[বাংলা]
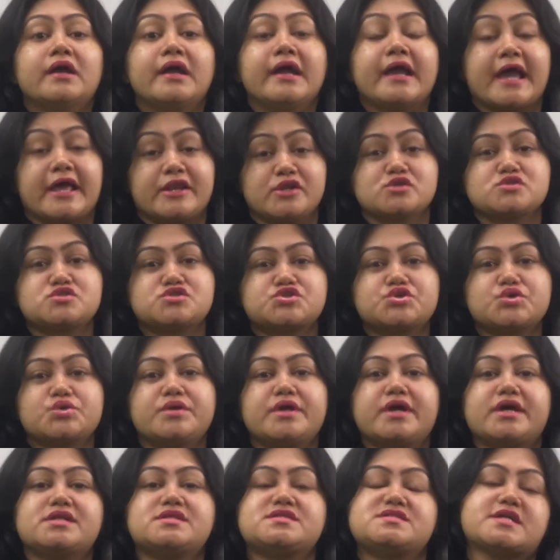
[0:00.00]
হ্যালো
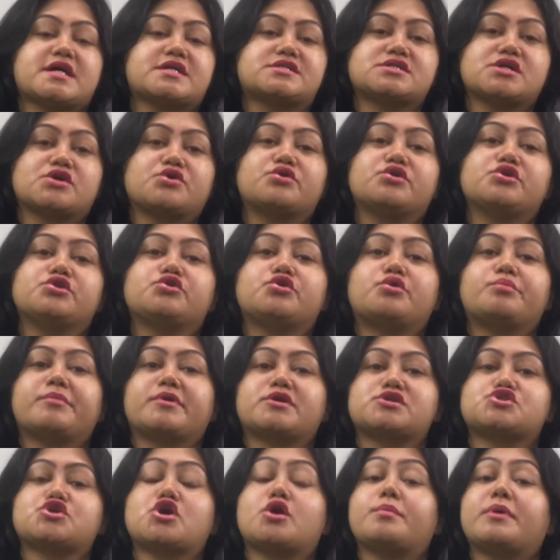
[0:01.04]
স্টুডেন্টস আশা করি
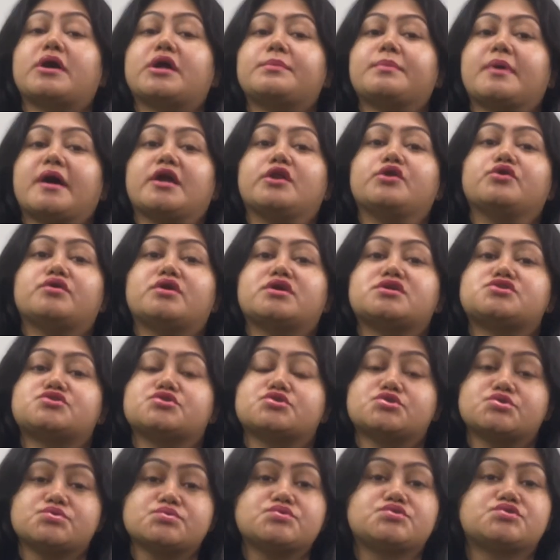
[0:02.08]
তোমরা সবাই ভালো আছো
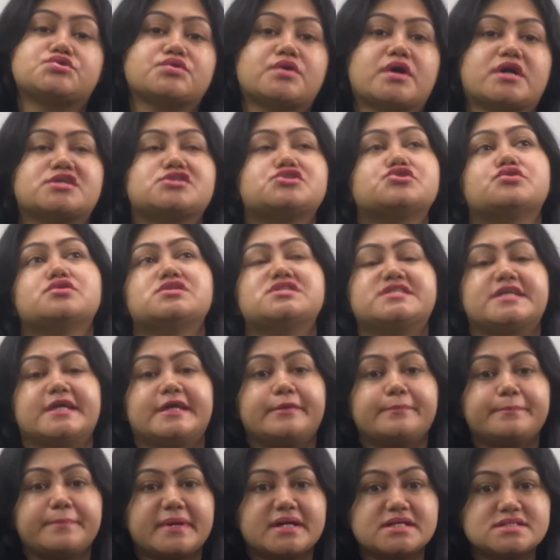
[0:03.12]
সুস্থ আছো
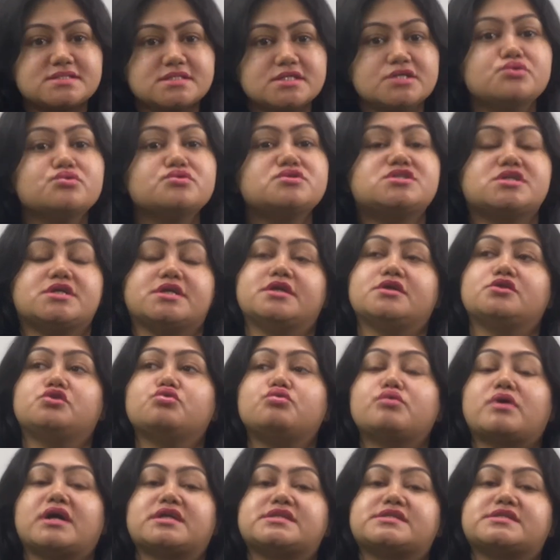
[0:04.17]
জেনপাস ইউজির দু